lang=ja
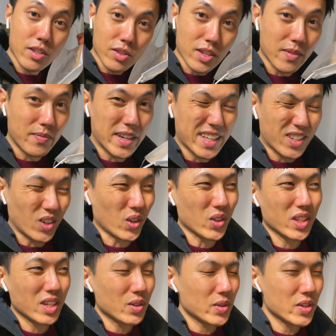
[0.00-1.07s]
そうやっぱり
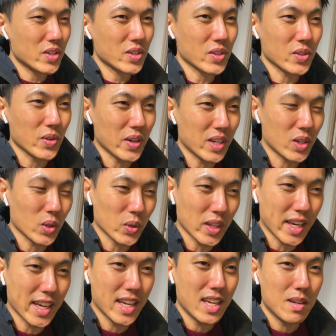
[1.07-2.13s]
コロナウイルスの影響
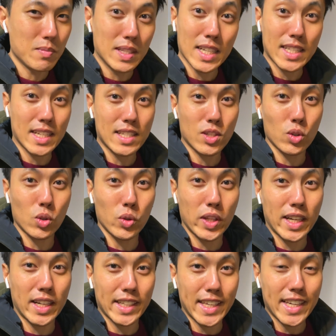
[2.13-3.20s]
で皆さんちょっとお出
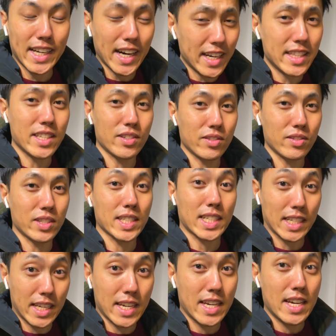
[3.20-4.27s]
かけ控えてるんです
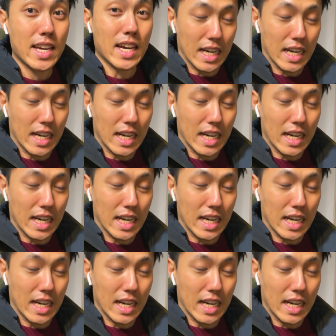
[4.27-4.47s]
かね。